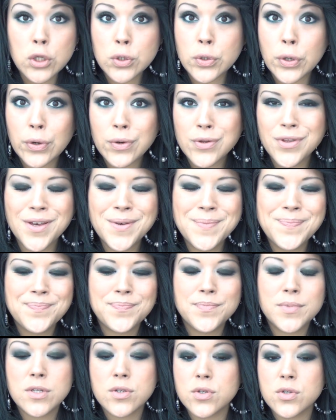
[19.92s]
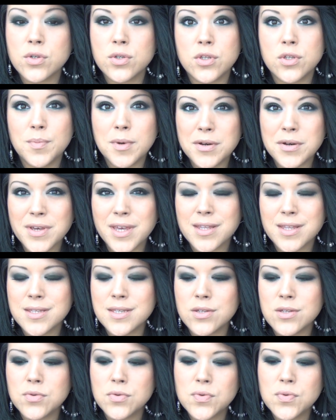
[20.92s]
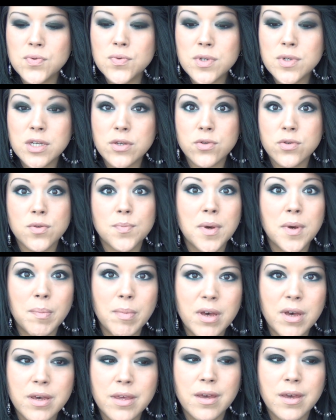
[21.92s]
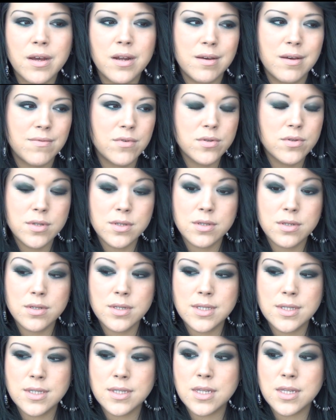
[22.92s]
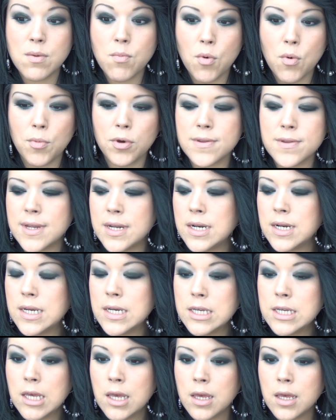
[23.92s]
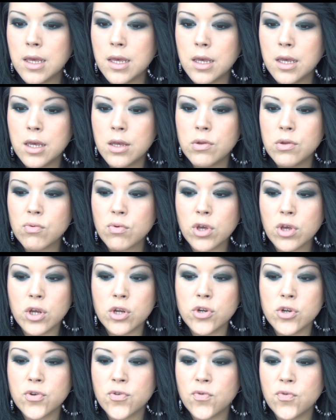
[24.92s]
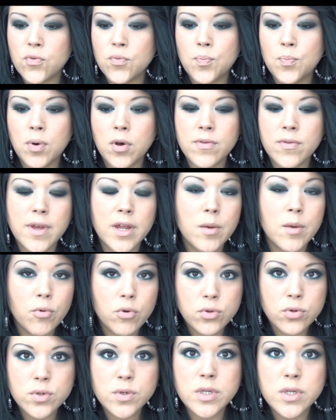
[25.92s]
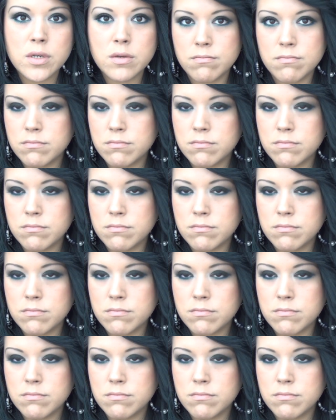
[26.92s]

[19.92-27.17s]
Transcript: d'ordre, puisque je ne suis pas organisée du tout et que je ne prépare rien à l'avance, si ce n'est mon bordel. Donc euh, je prendrai les produits